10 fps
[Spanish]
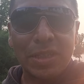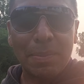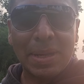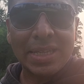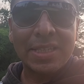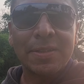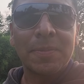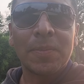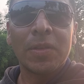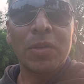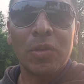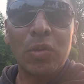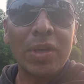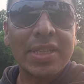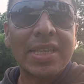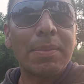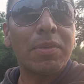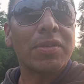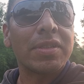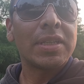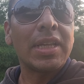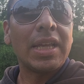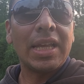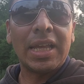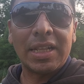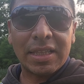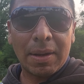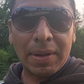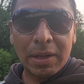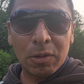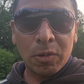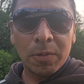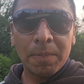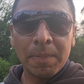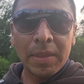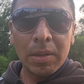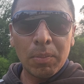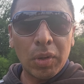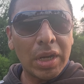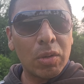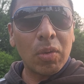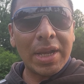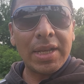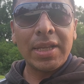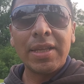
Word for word: demás, no hacemos el trabajo por el cual